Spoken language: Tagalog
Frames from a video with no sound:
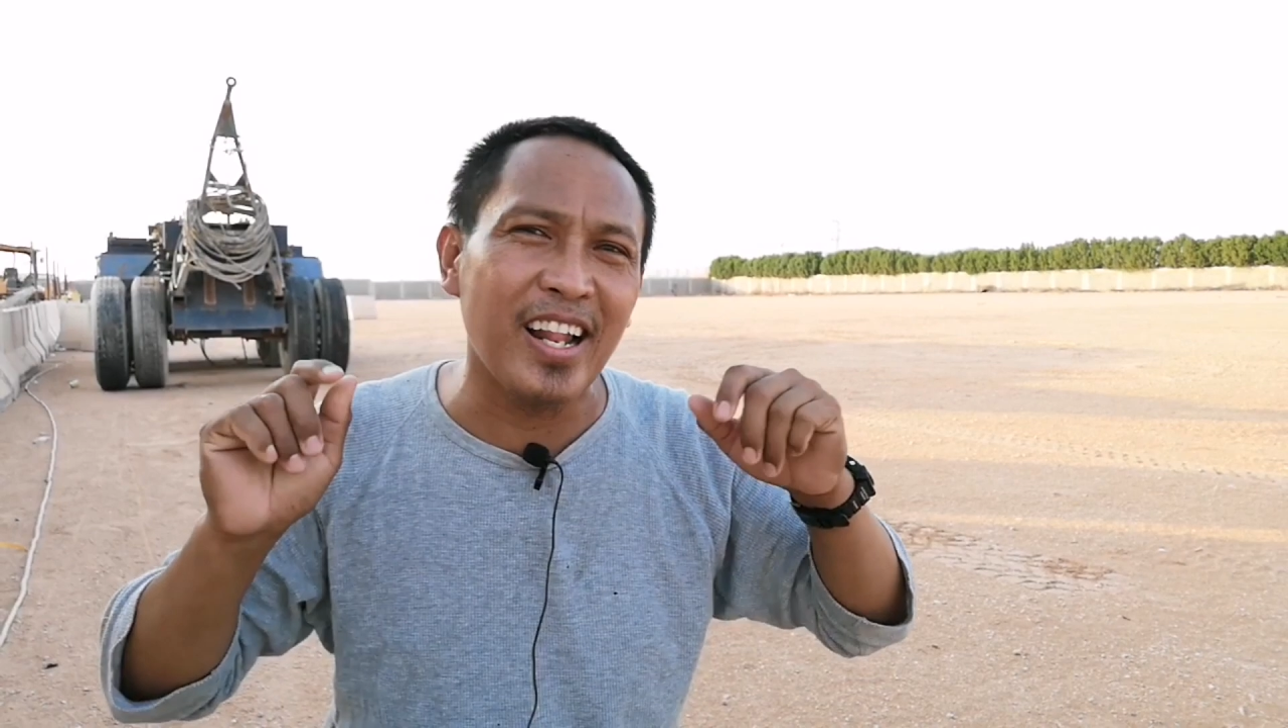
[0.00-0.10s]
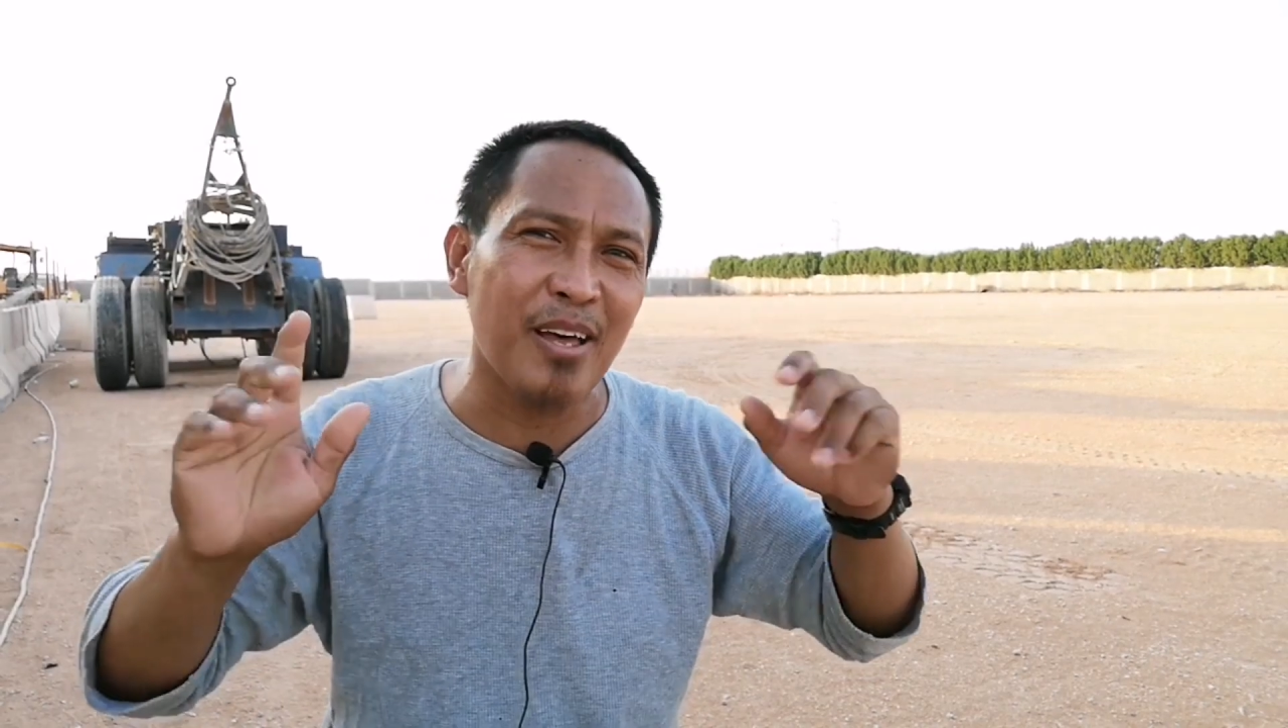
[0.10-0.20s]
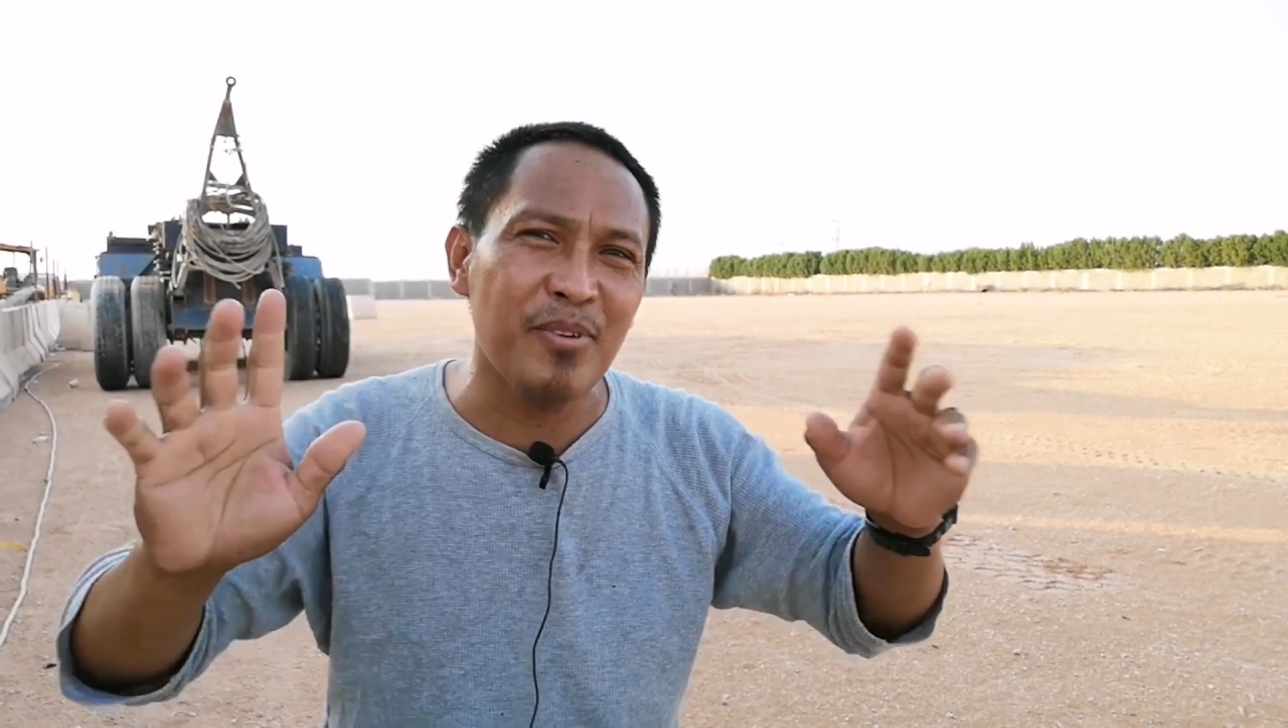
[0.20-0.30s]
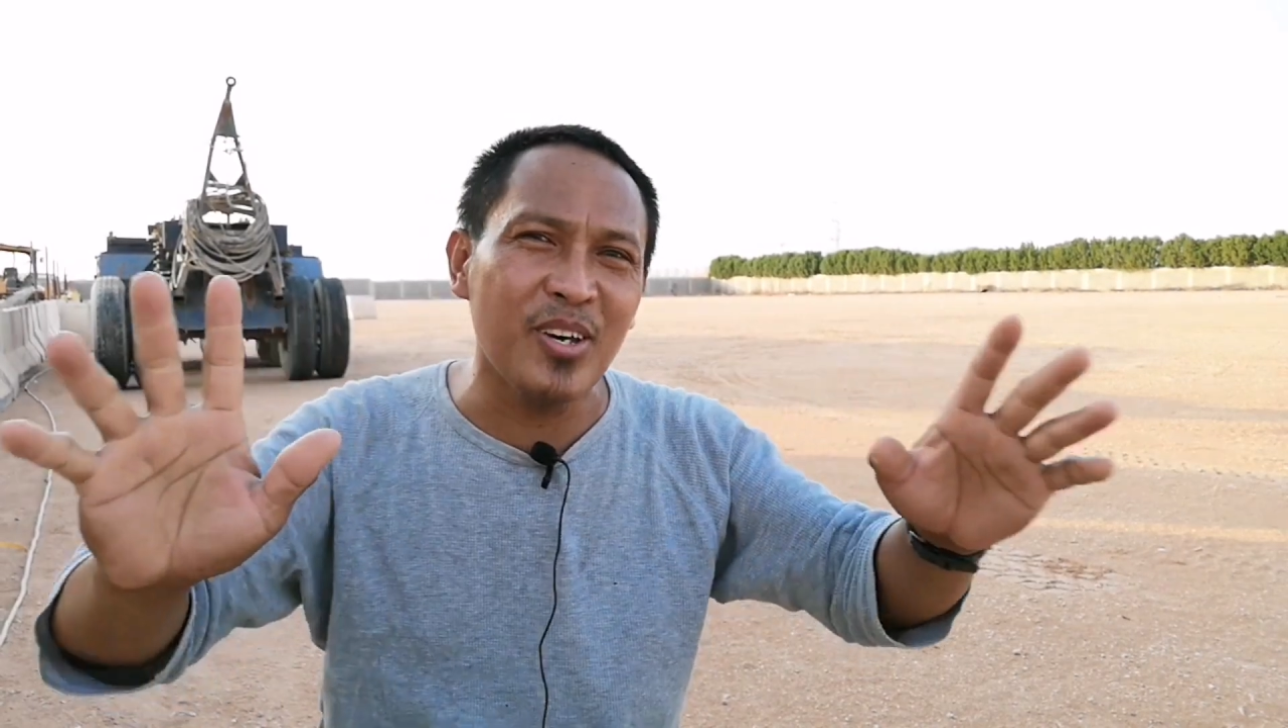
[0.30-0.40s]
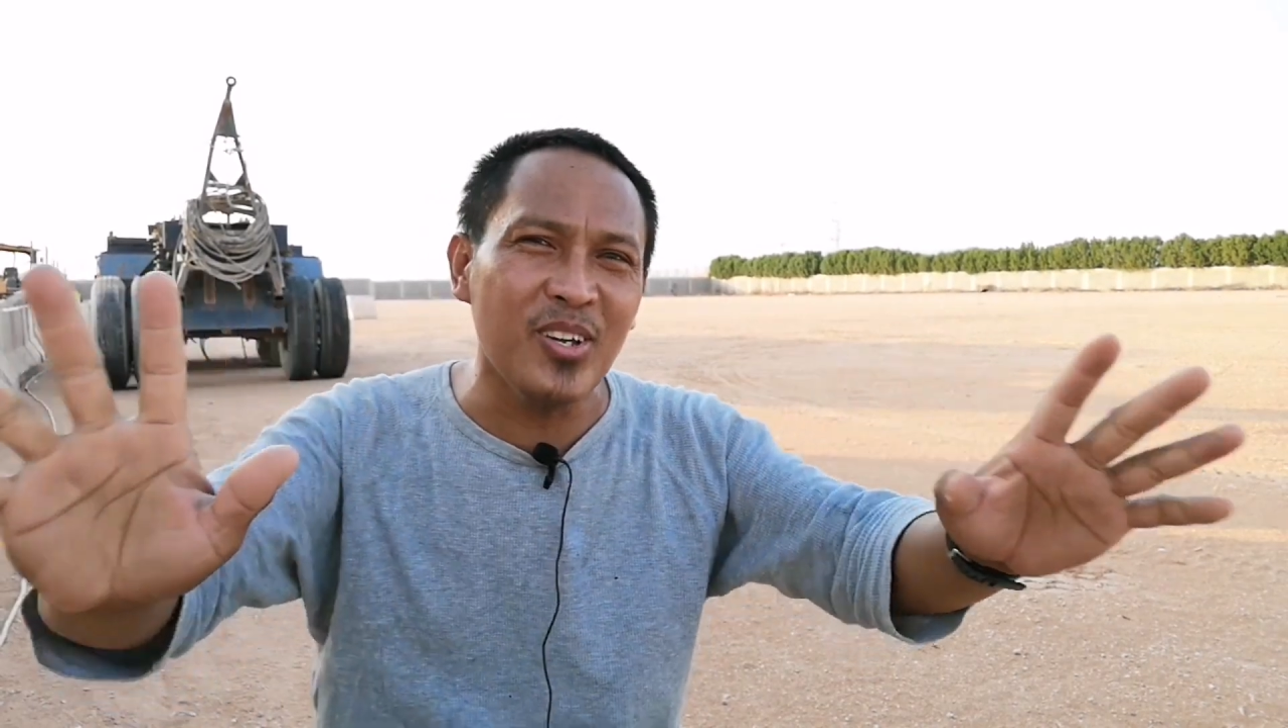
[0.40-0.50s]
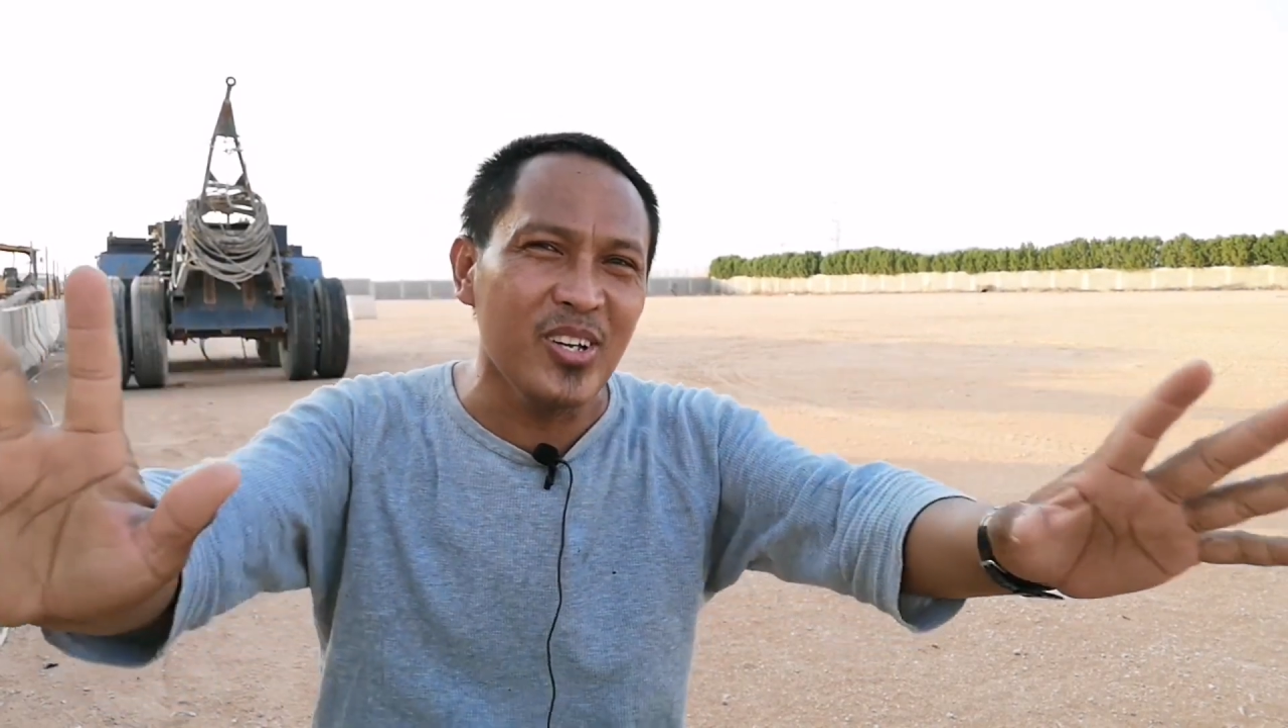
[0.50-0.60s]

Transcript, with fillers: I love you